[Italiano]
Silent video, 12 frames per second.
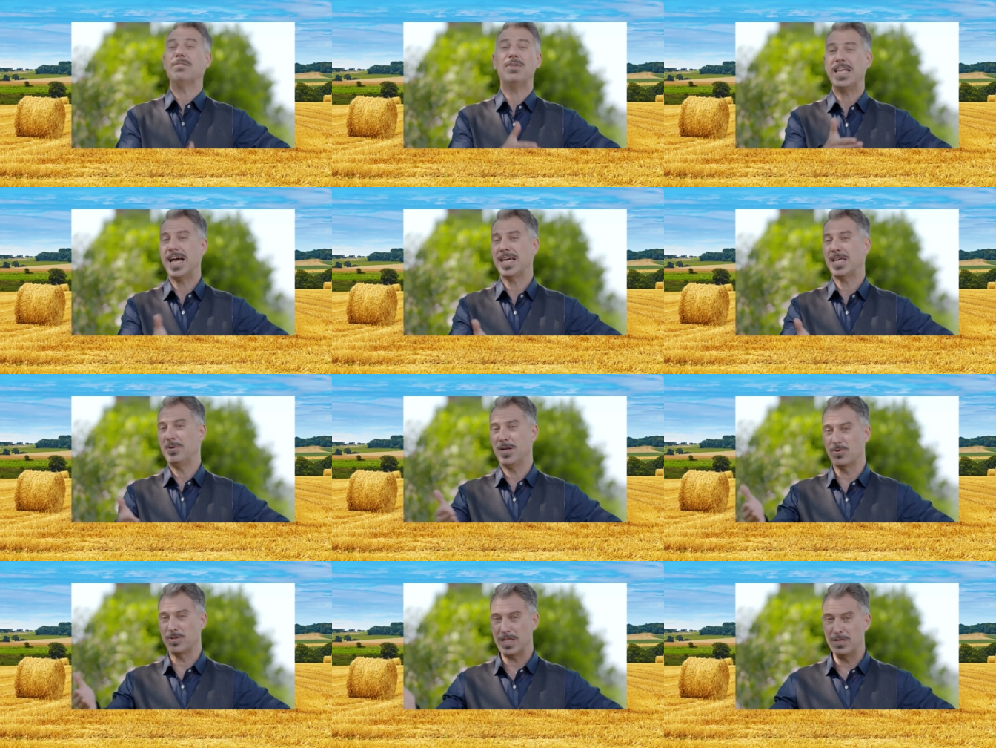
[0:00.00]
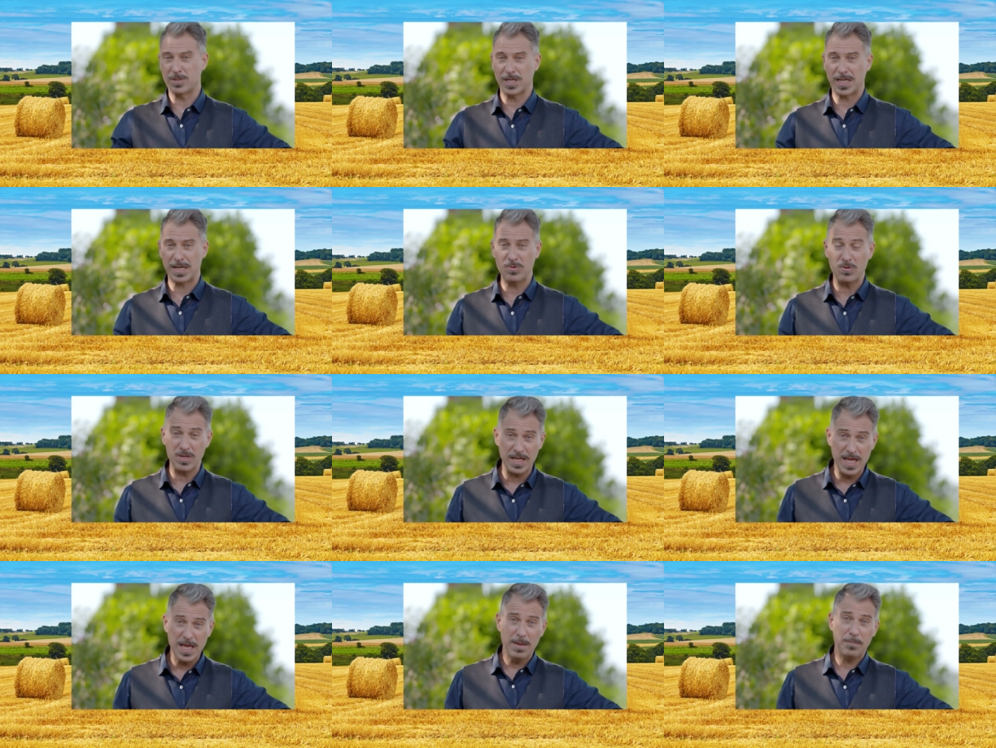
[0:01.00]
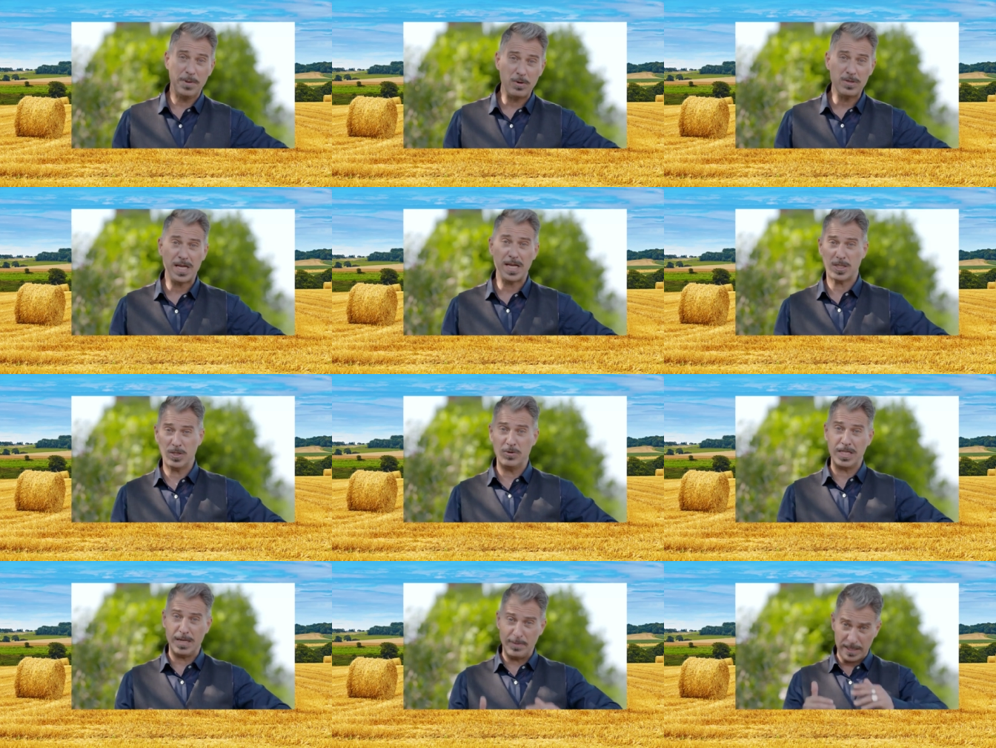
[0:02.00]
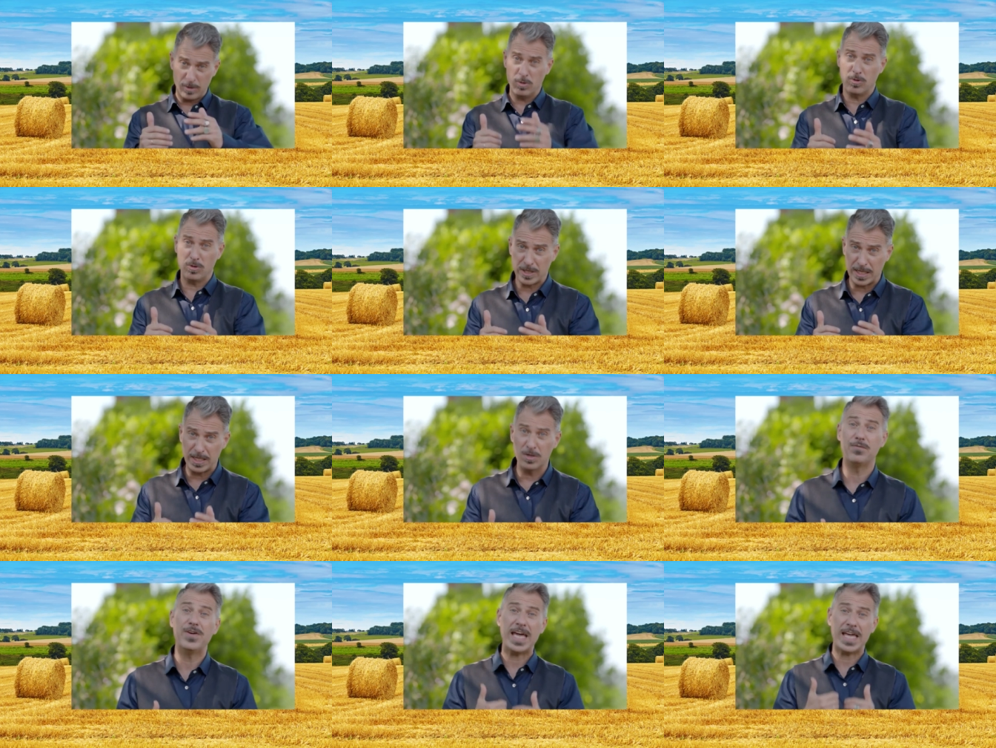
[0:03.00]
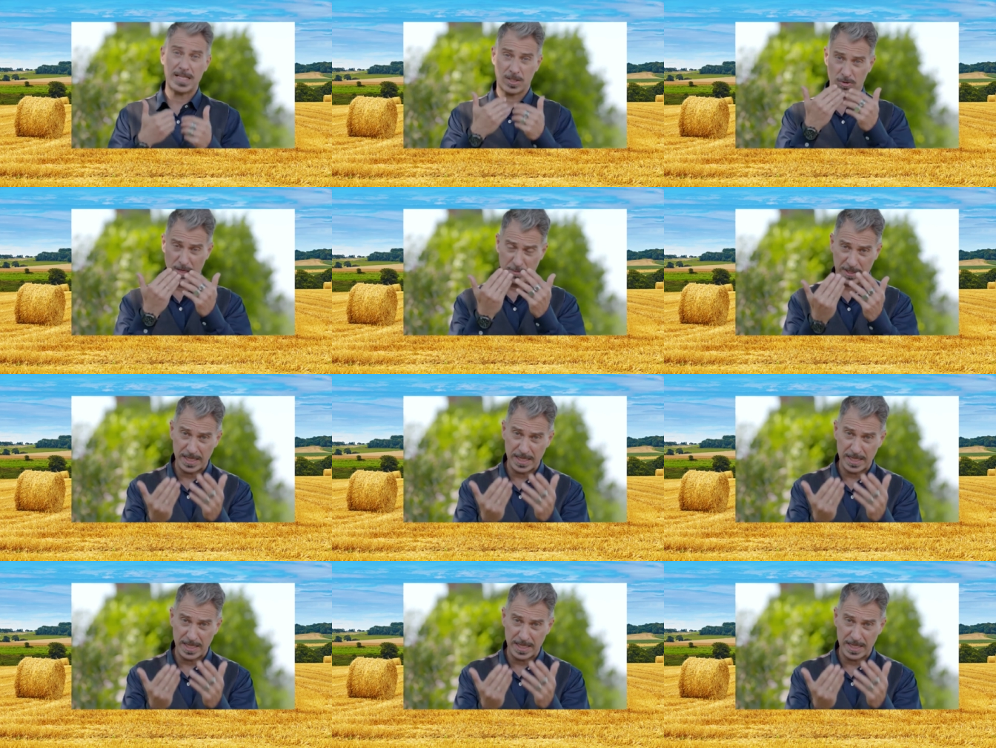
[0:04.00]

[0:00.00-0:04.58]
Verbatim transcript: Beh, vale anche per il contadino cerca moglie. Per ogni azione da parte di un contadino verso la